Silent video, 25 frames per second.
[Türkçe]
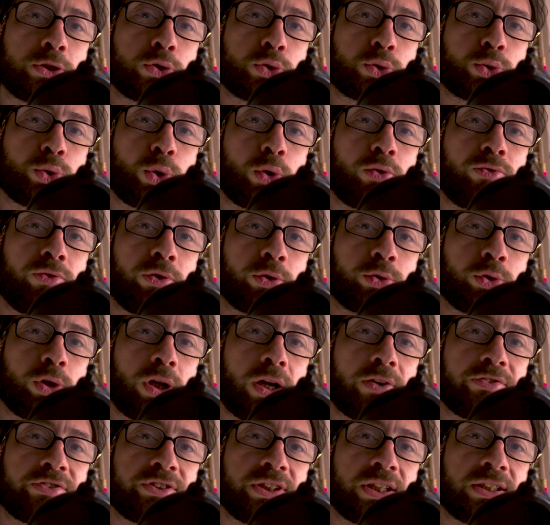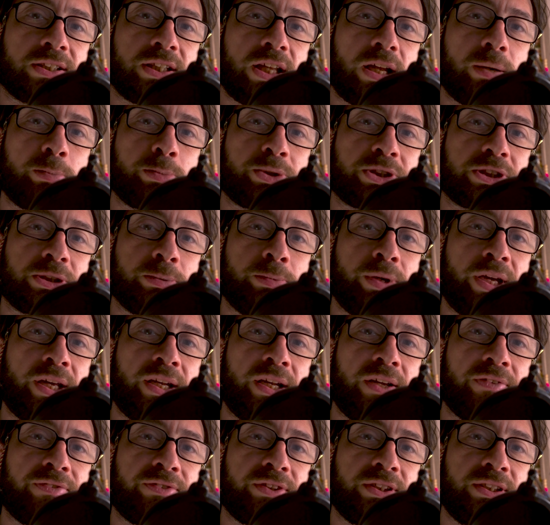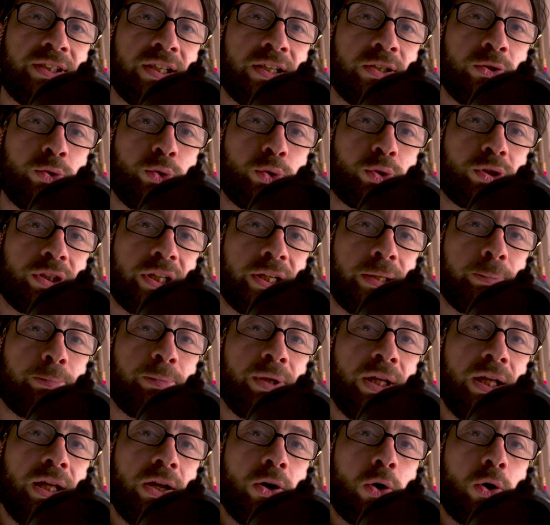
stok fotoğraf satarmış gibi NFT'leri yükleyip